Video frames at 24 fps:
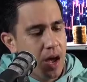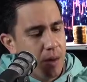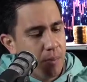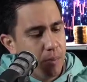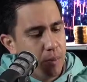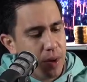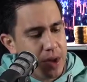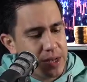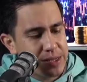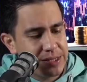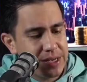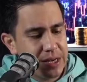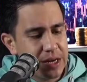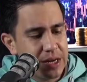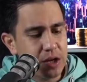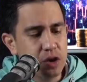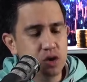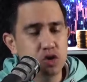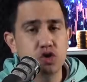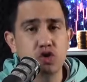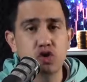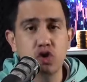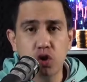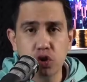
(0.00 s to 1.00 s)
puedes ser
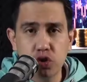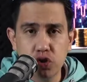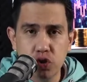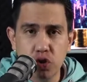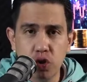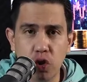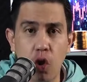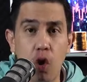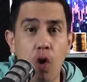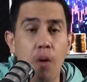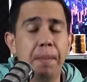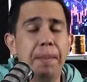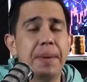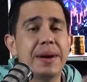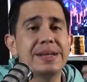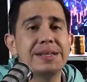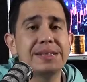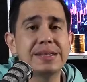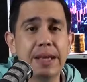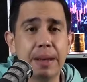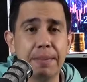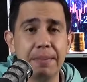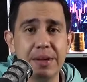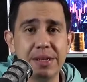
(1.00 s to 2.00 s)
socio o
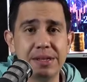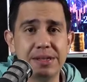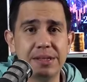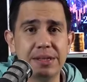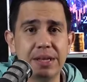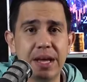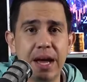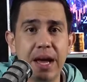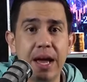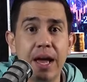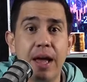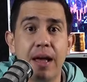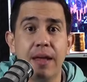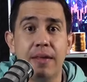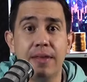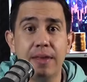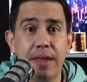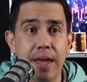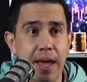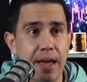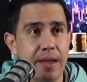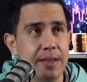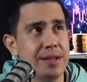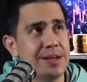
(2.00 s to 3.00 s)
prestamista
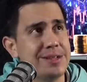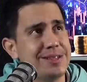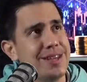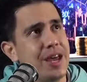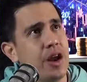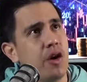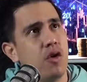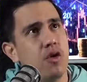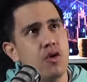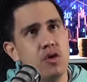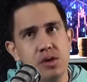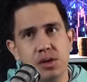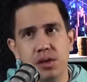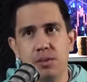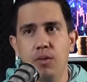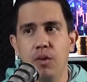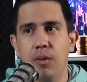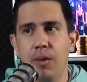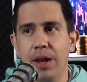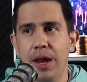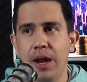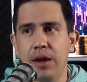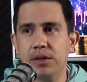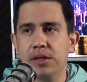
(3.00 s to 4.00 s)
de desarrollos
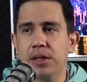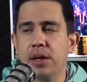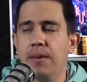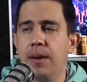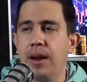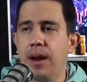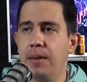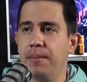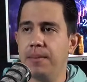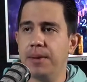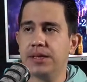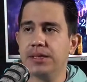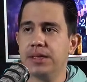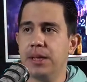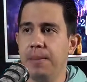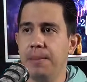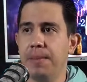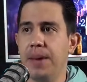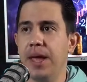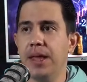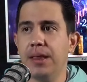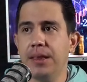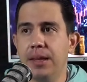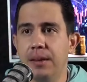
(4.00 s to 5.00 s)
inmobiliarios que valen más de
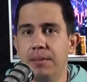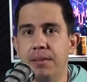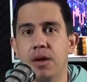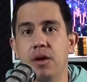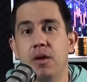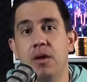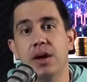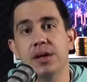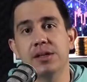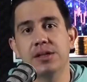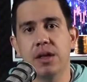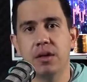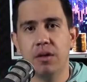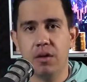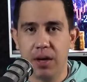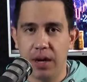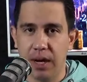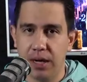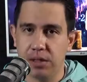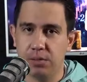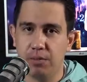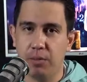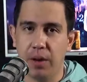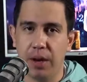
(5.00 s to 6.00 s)
20 millones de
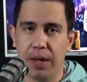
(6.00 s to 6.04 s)
dólares, por